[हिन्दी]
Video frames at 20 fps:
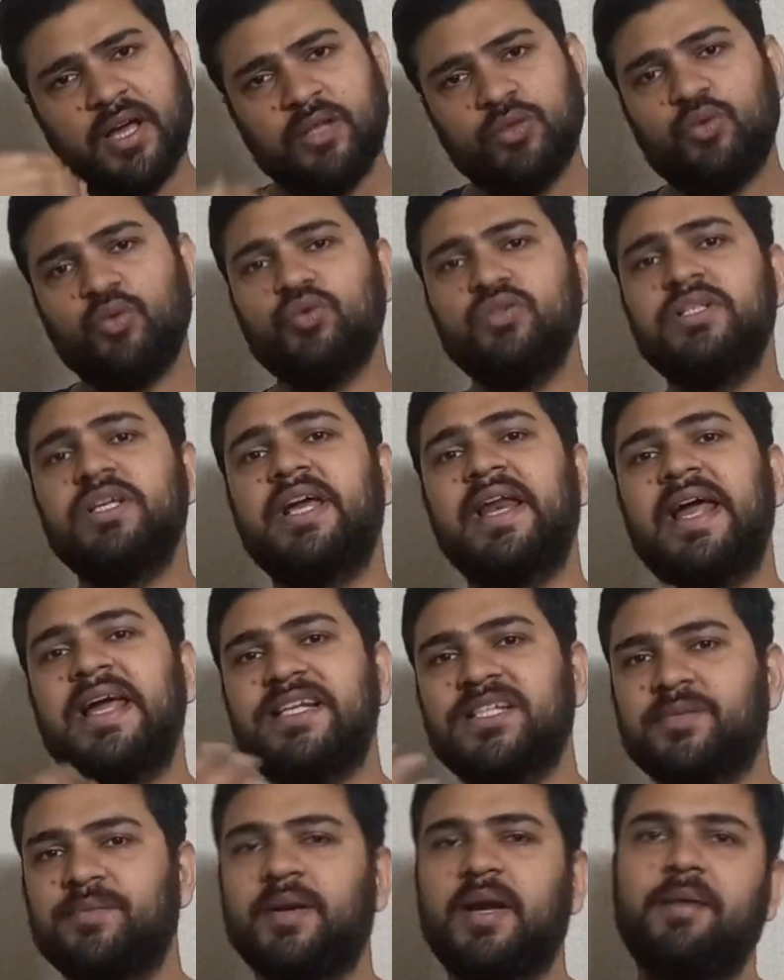तो उस
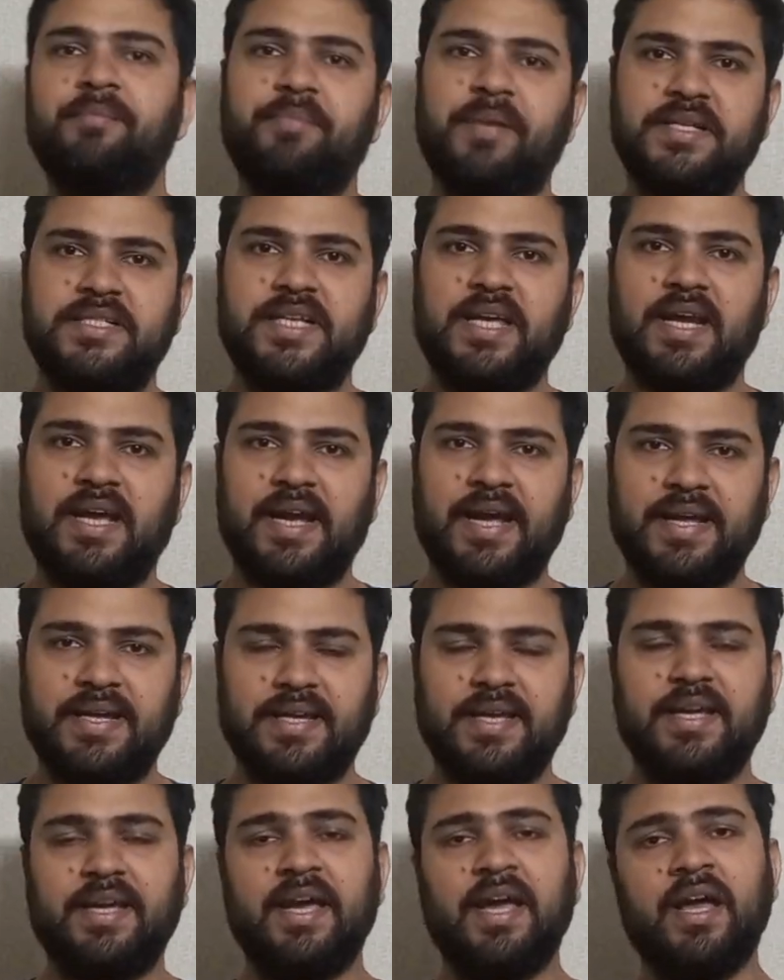क्रैश में आप पैसा
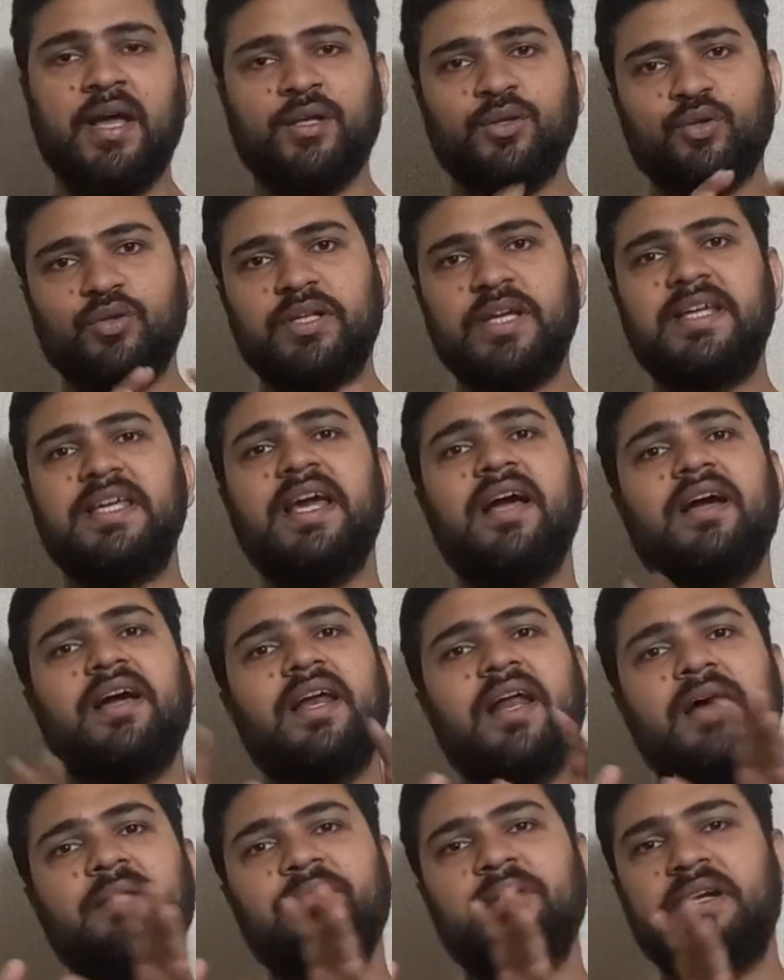लगाएंगे तो देखिए अगर
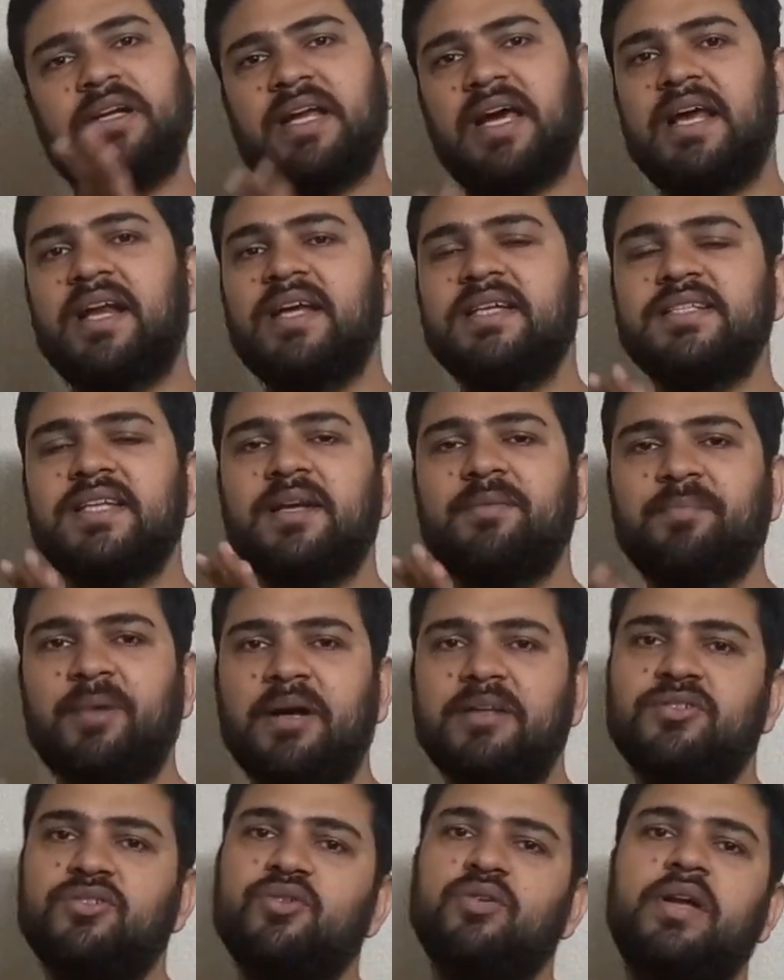आप
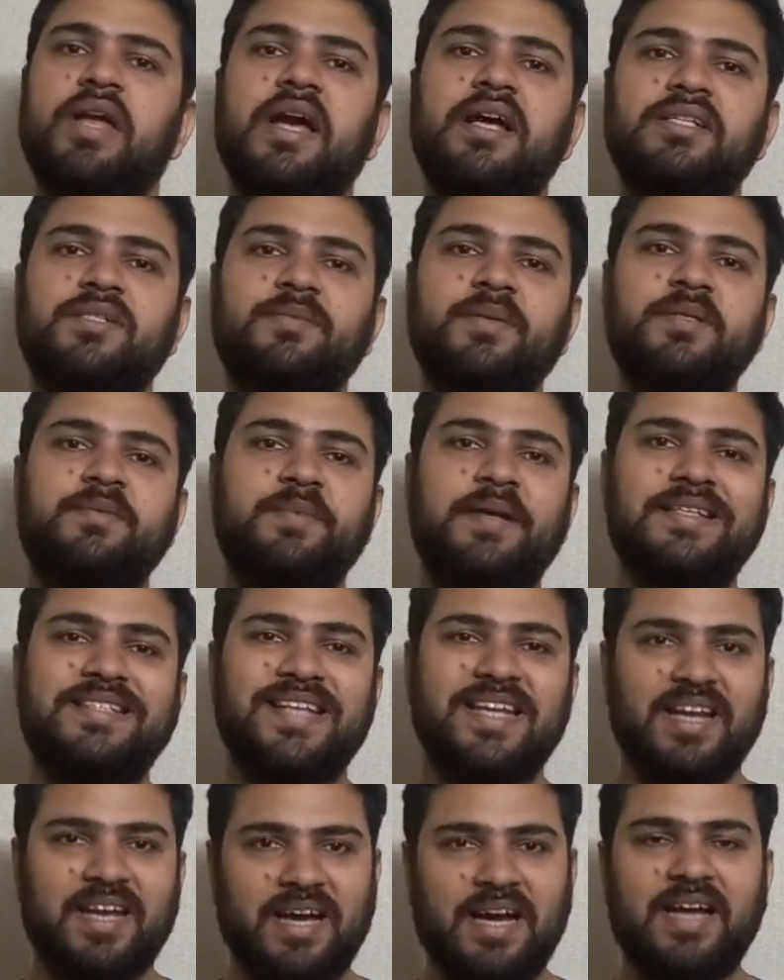18,500 के आसपास पैसा
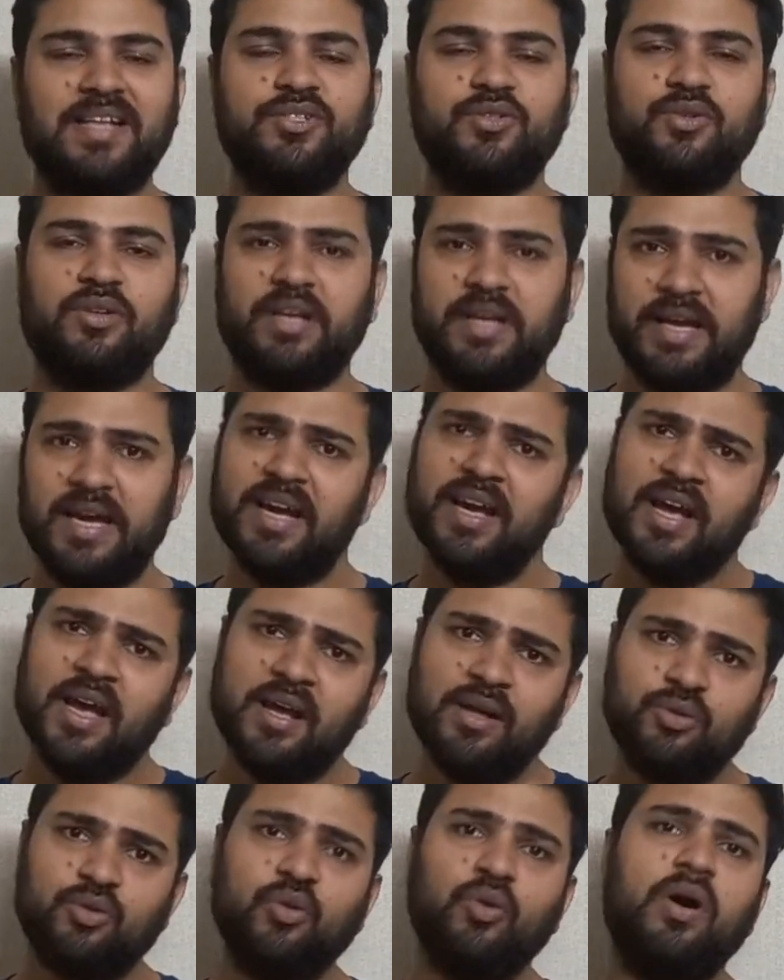लगा चुके हैं
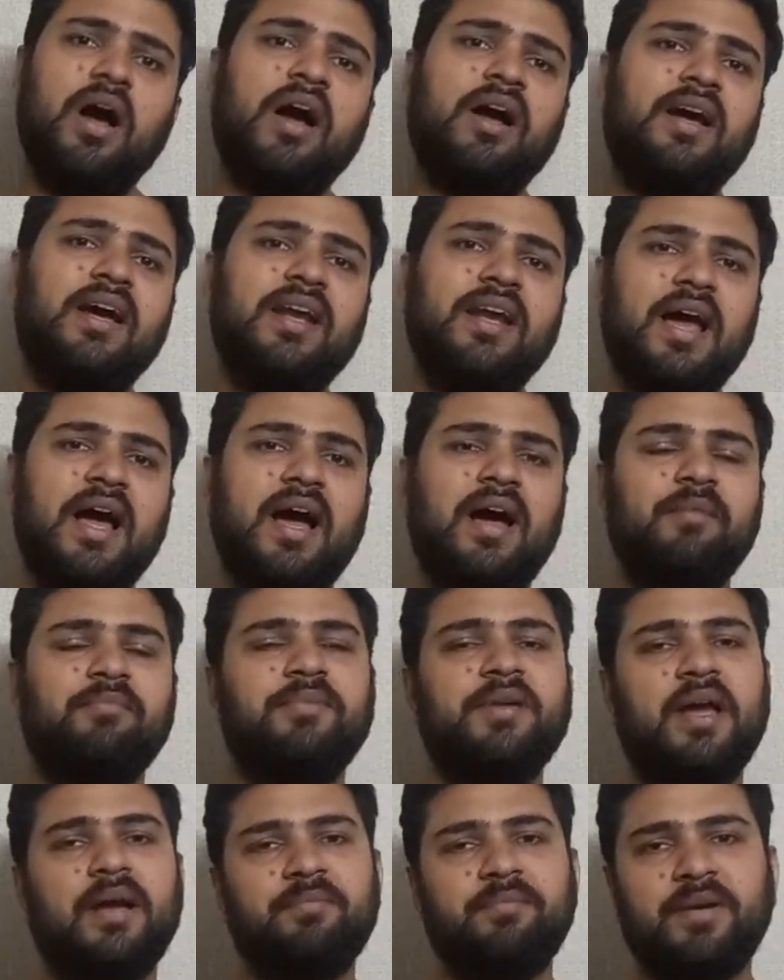तो अगर आप
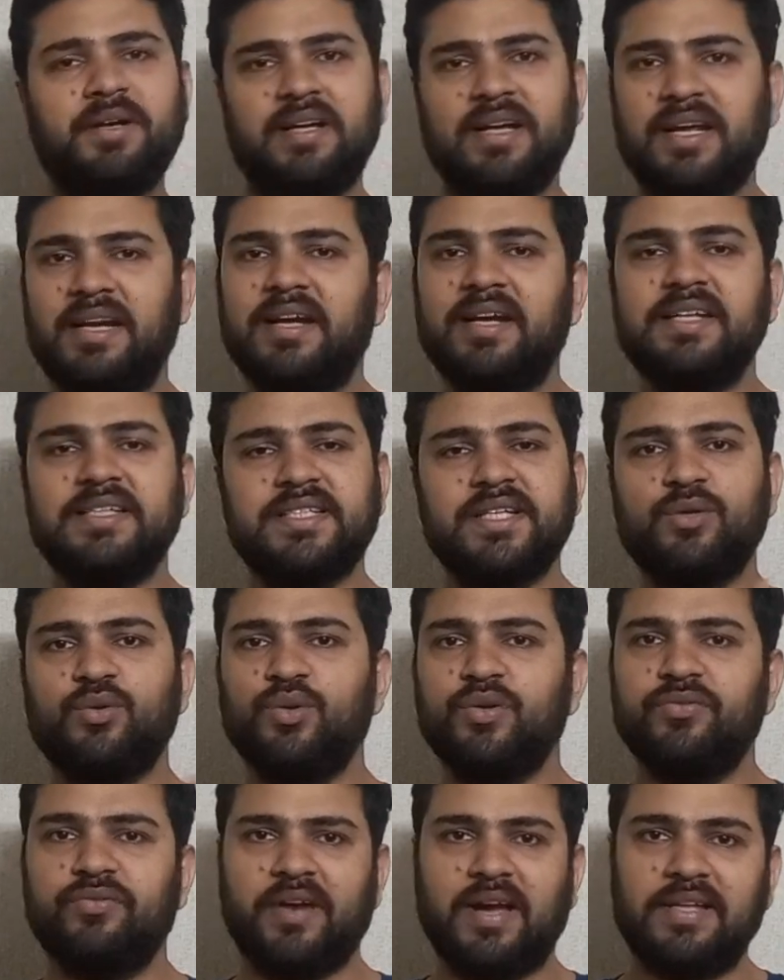यहाँ पर डरने से
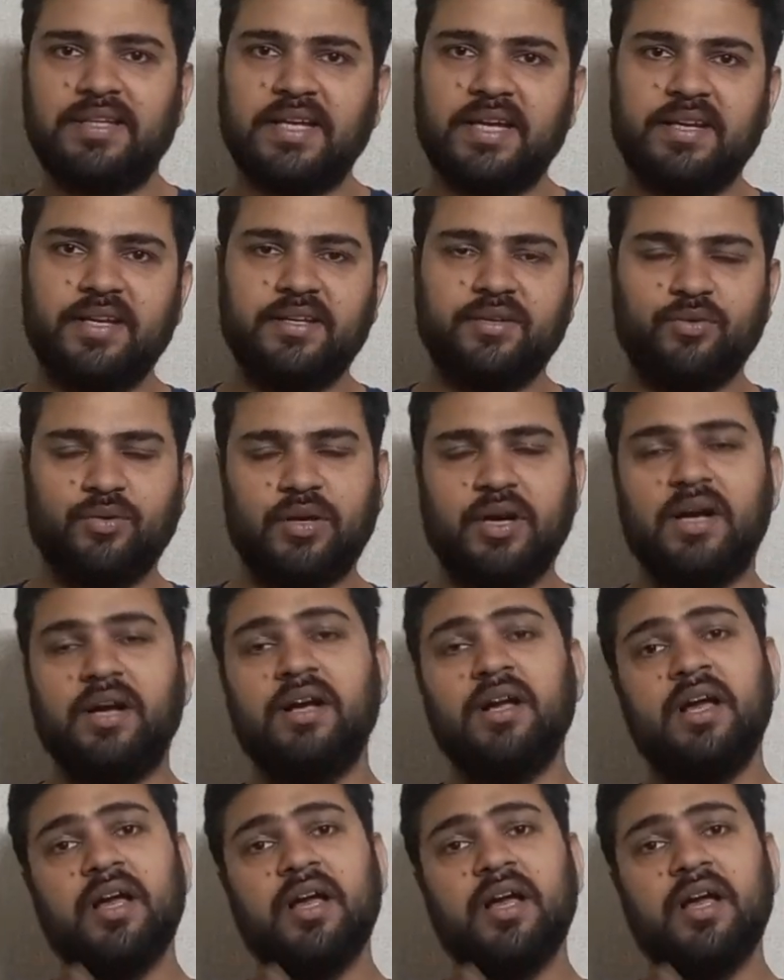कोई फ़ायदा नहीं होगा